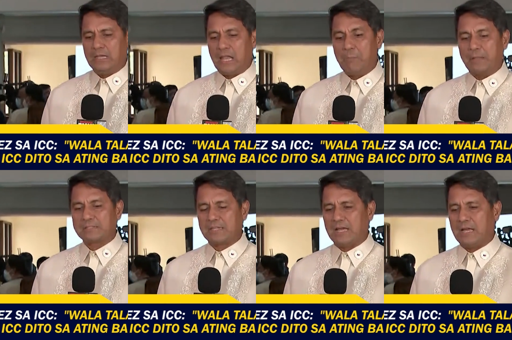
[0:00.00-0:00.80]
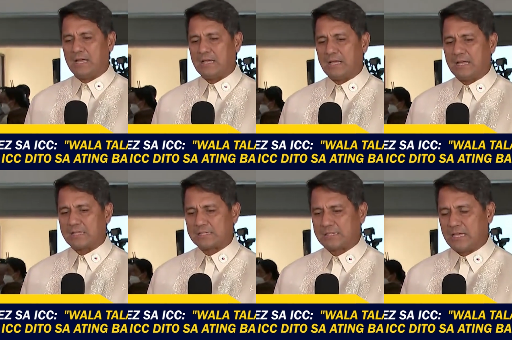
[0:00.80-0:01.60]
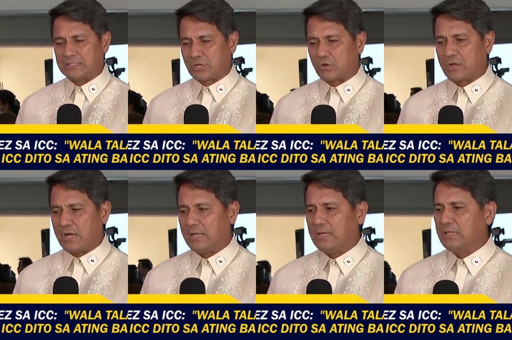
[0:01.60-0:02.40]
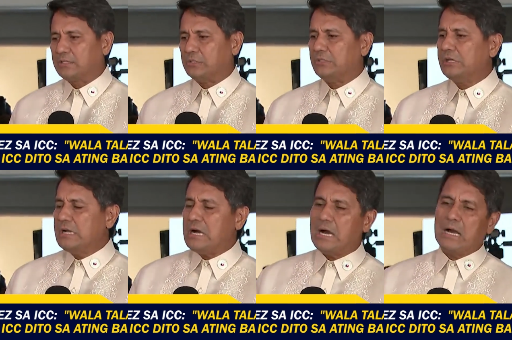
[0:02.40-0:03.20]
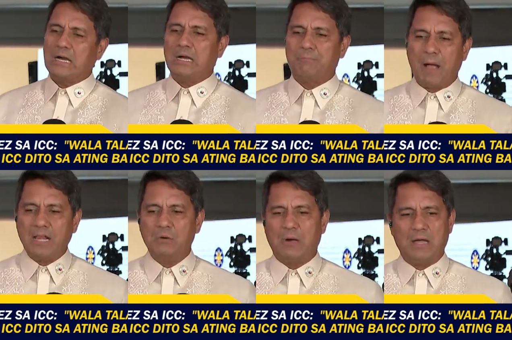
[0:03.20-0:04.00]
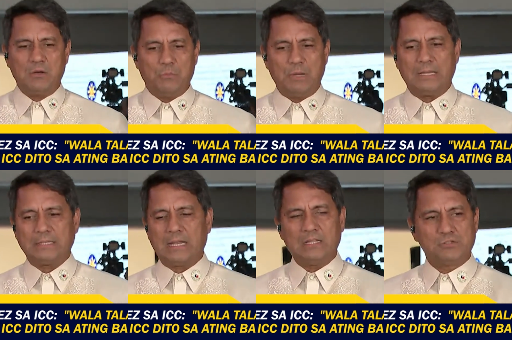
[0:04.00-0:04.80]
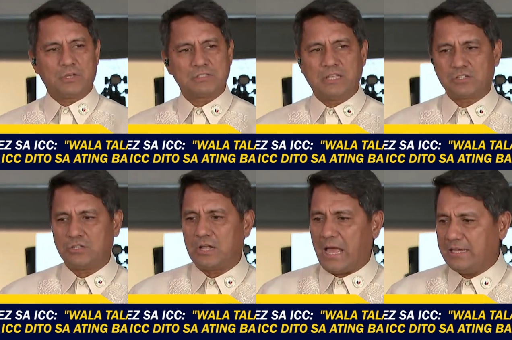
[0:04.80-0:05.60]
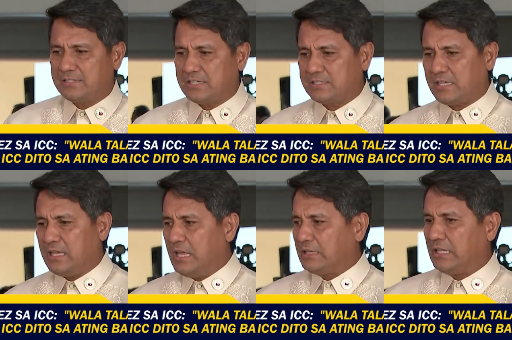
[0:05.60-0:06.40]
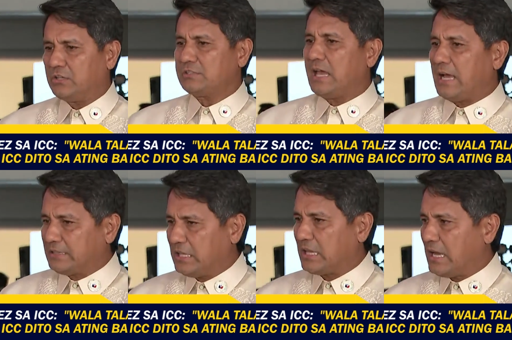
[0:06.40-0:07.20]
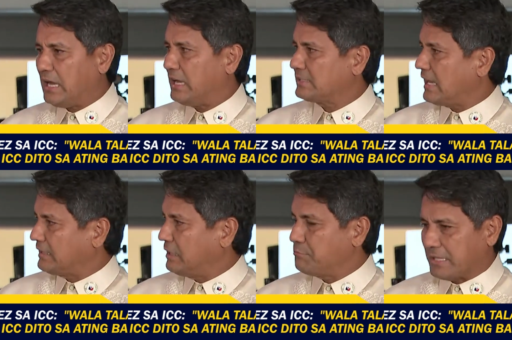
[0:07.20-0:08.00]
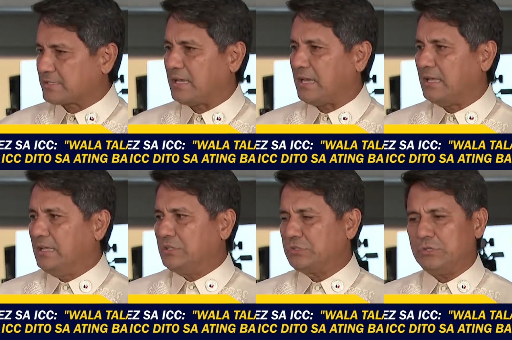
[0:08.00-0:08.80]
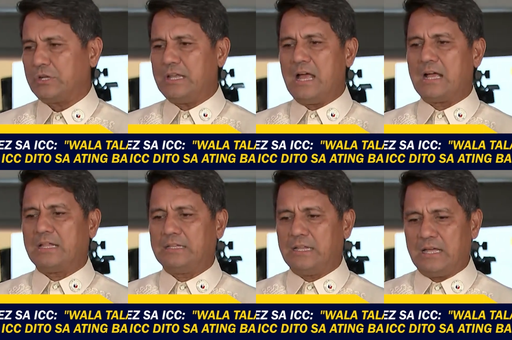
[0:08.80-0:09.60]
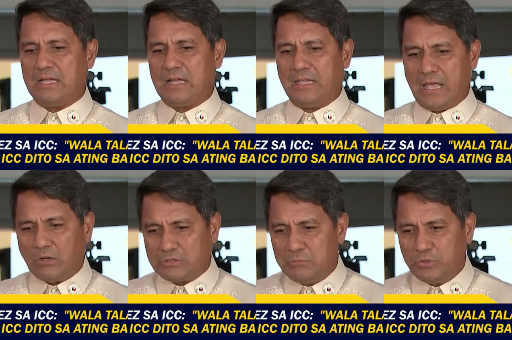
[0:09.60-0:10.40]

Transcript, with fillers: laban sa sa droga. No? Uh, pangalawa, wala talaga jurisdiction ng ICC dito sa ating uh, sa ating bansa. So, kailangan na uh, i-out na muna